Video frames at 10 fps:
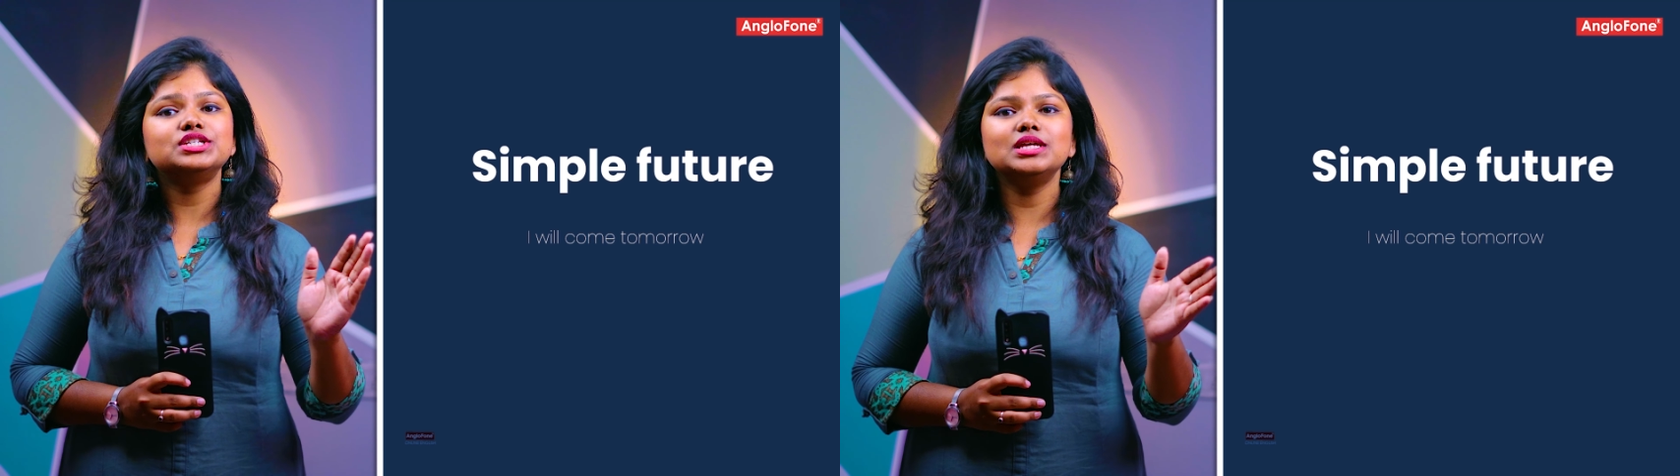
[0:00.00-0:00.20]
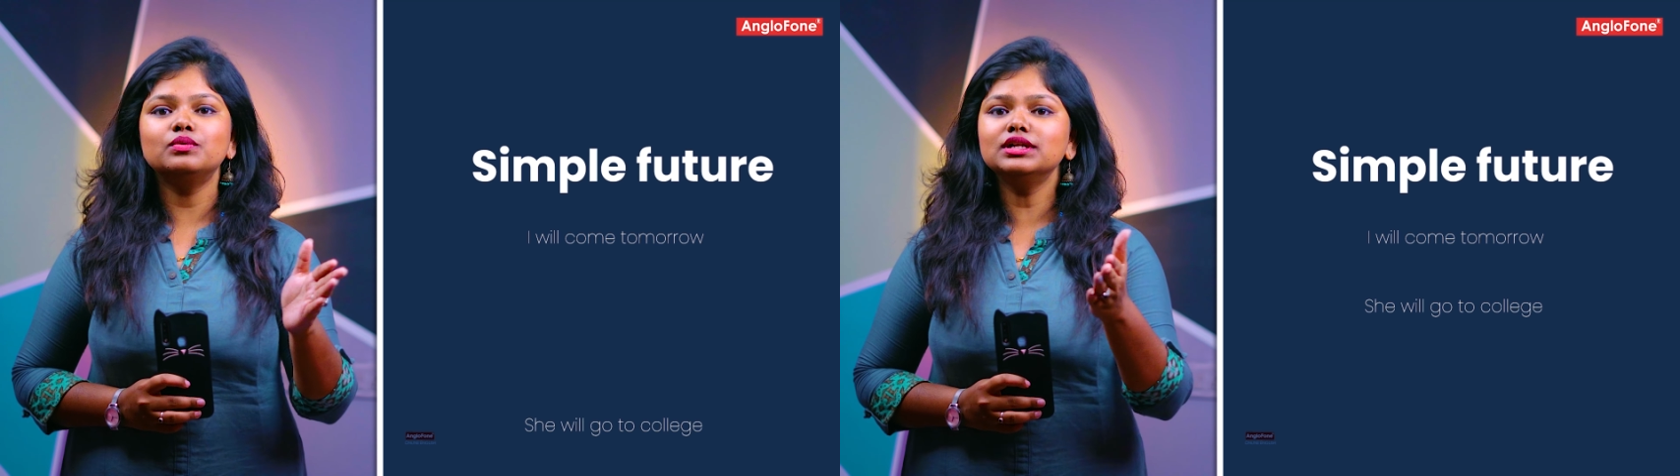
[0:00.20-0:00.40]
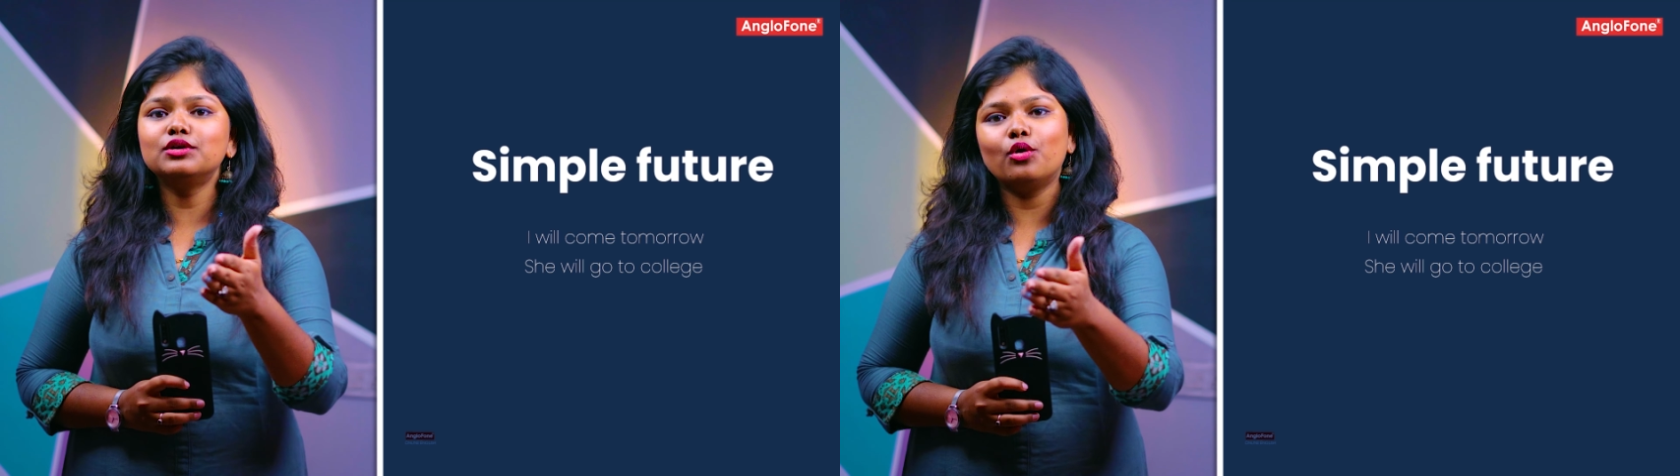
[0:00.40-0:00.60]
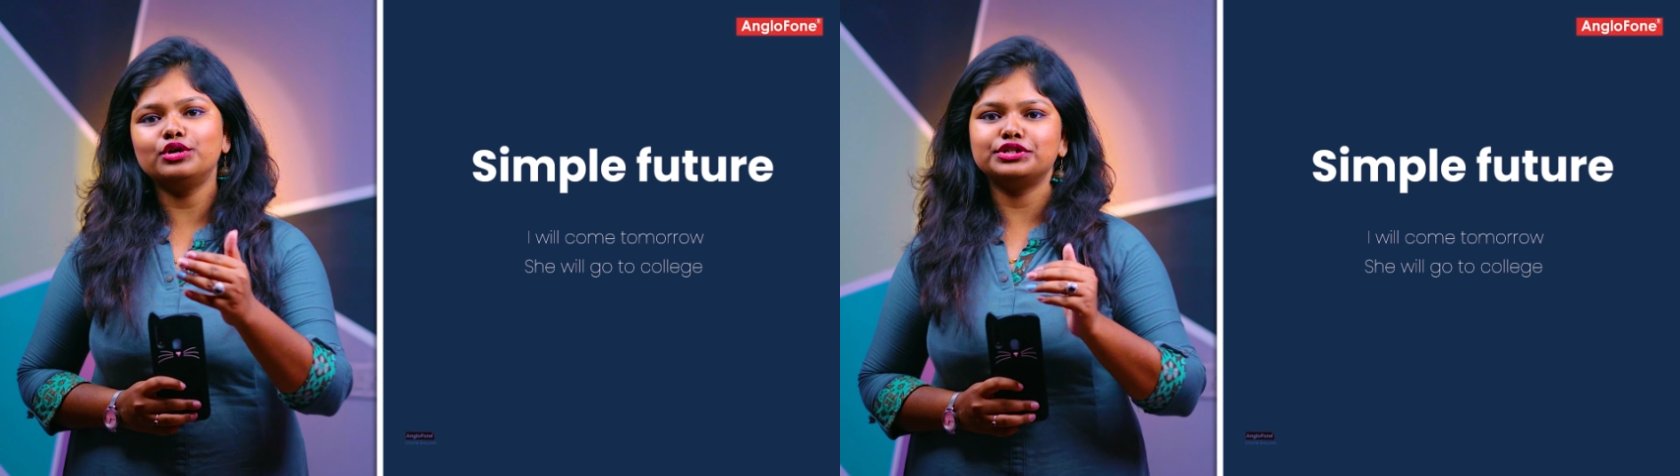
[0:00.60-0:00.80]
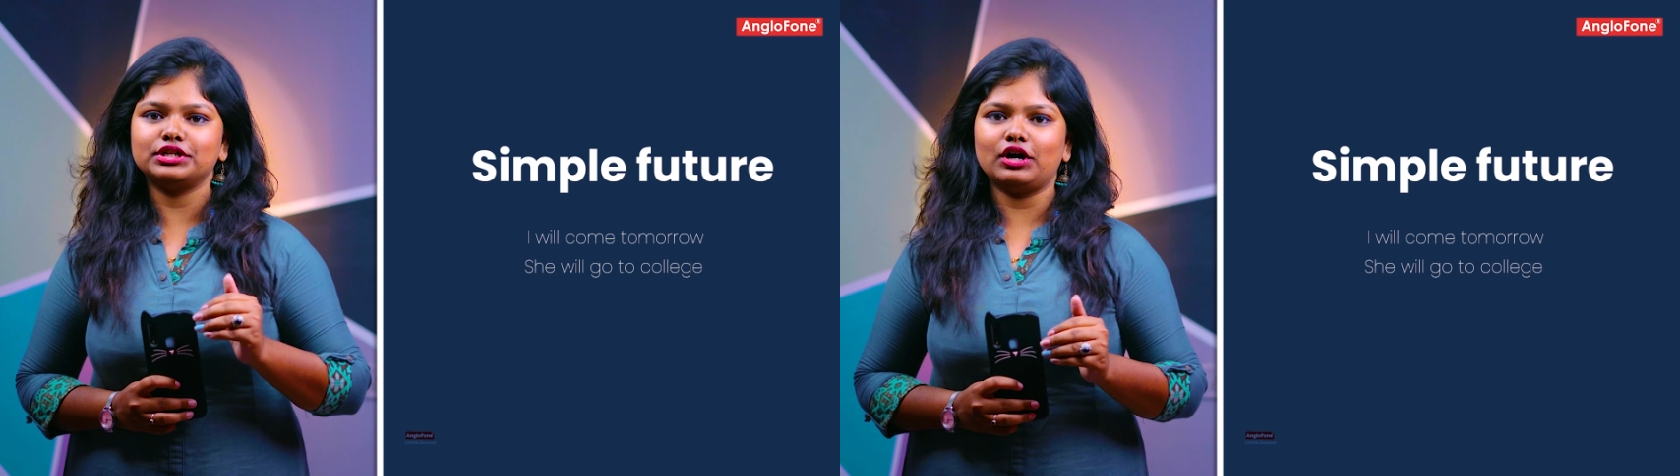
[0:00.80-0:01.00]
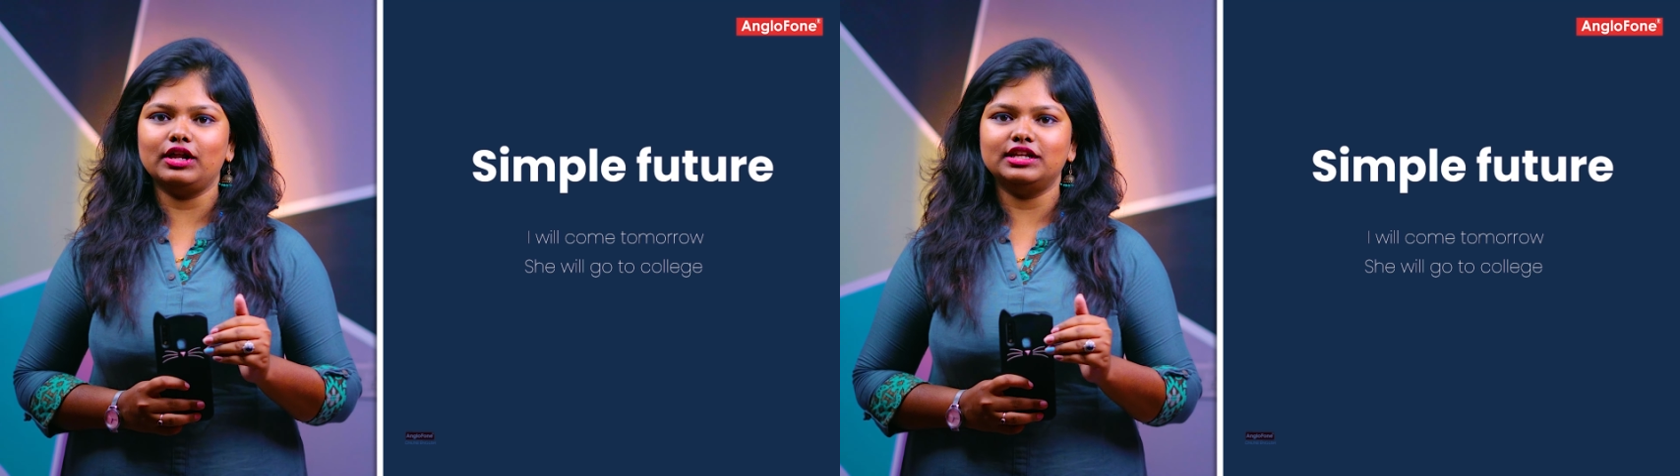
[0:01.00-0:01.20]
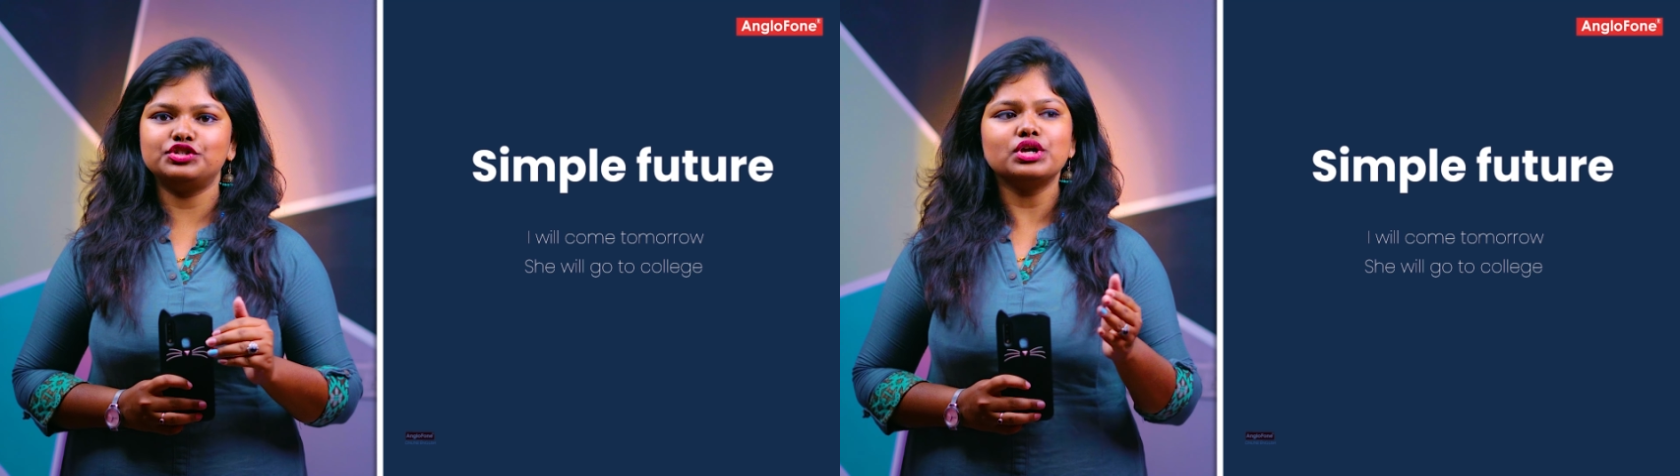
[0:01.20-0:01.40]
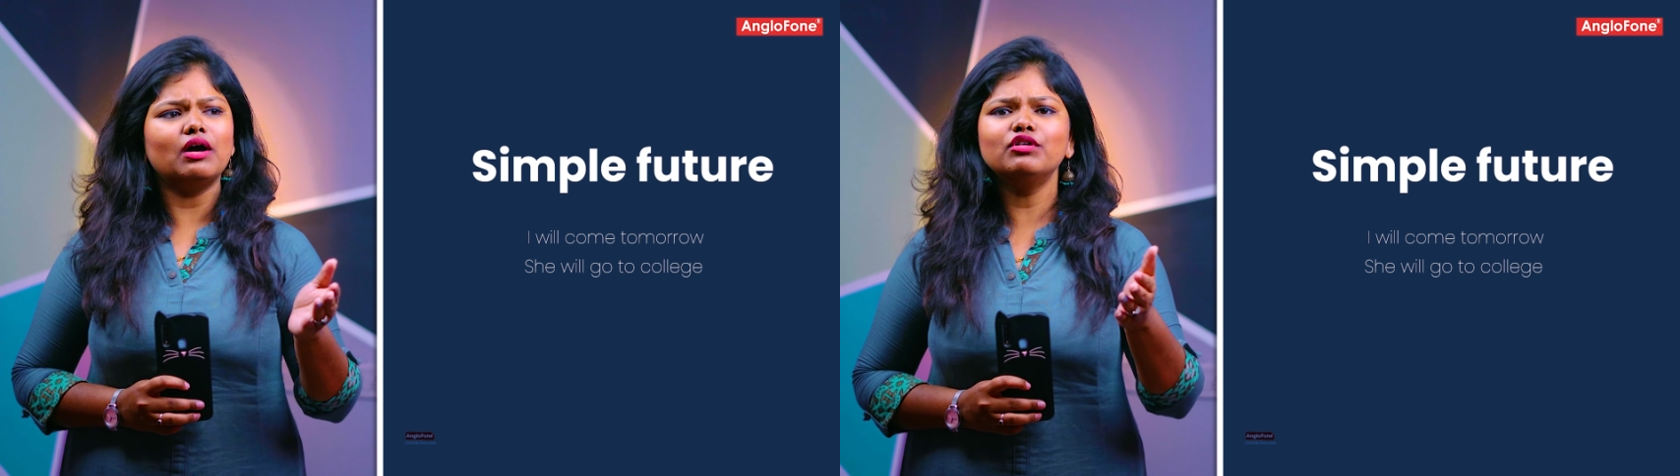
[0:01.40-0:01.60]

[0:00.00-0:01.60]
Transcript: ஷி வில் கோ டு த காலேஜ்